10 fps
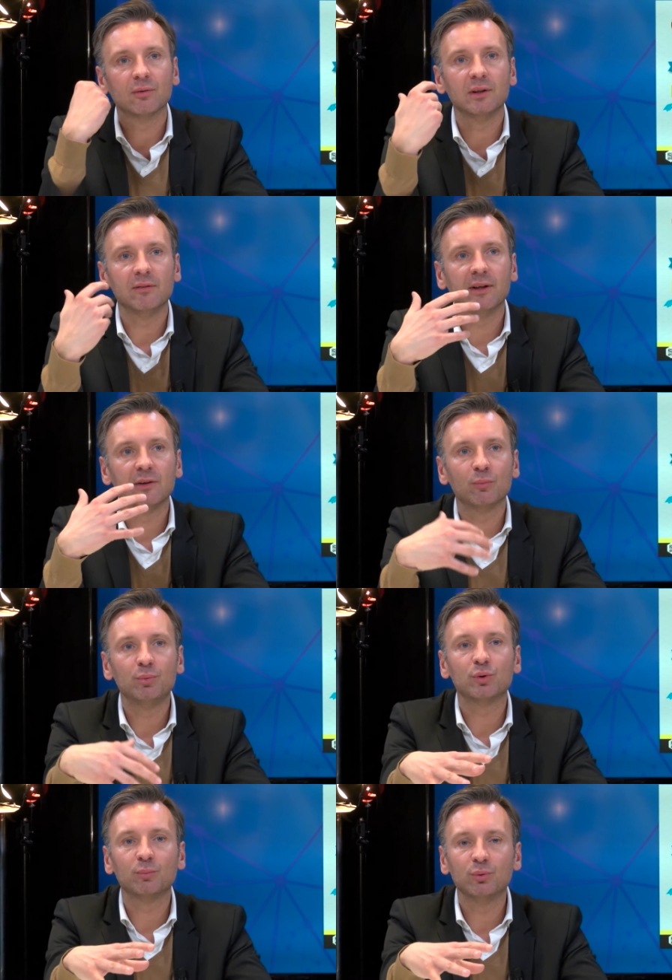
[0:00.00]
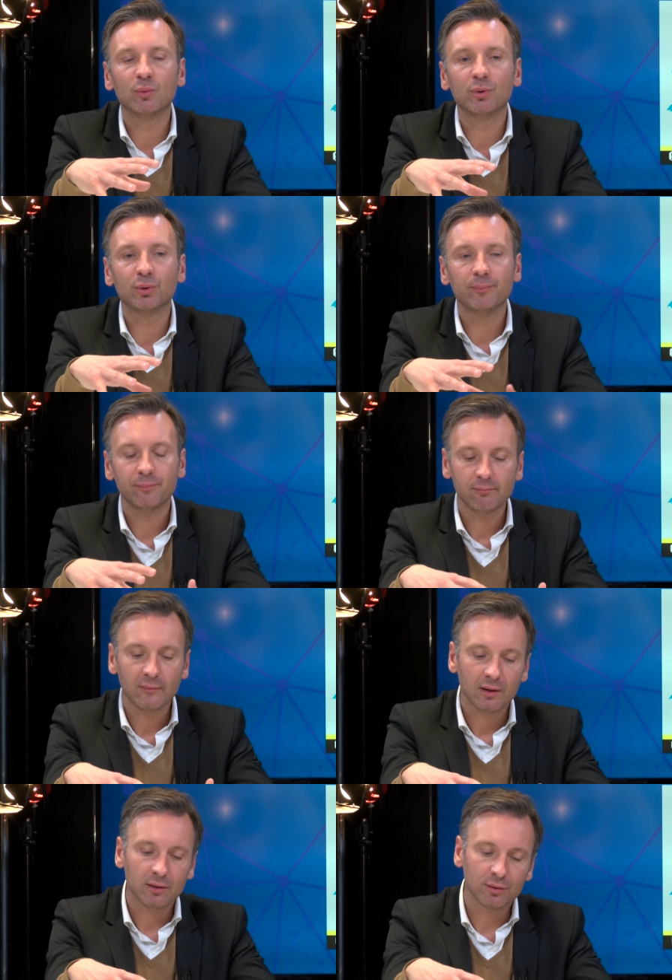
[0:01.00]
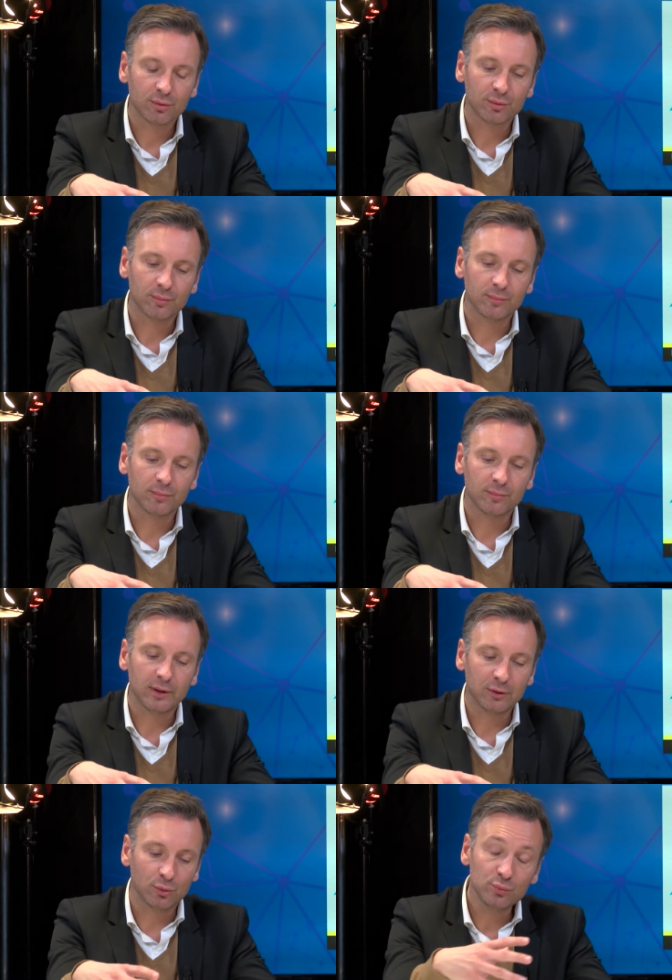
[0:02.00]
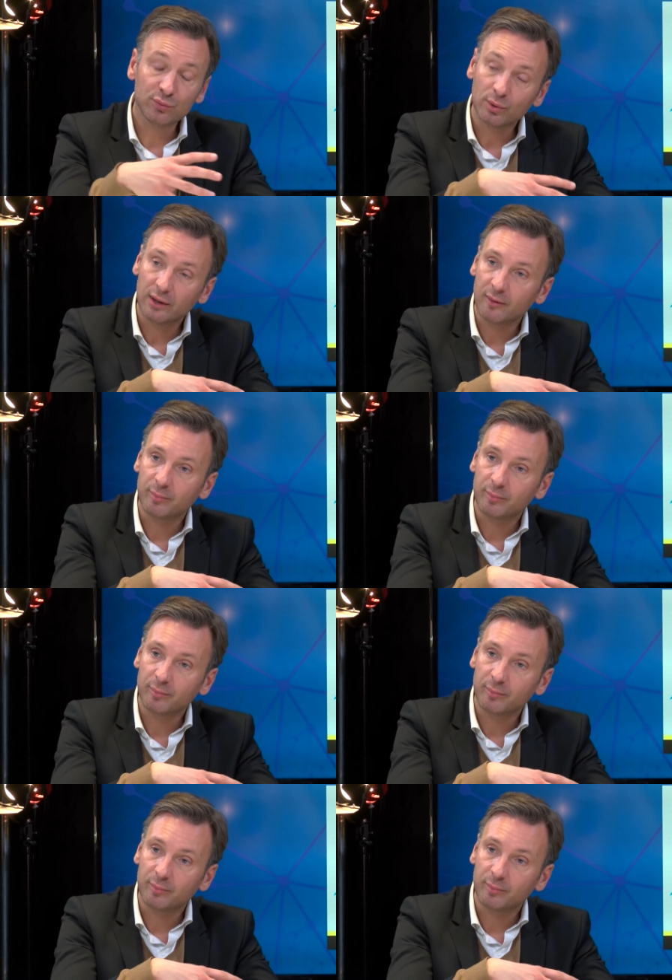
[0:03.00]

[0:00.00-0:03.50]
viennent de plus en plus nombreux euh, alors nous voir,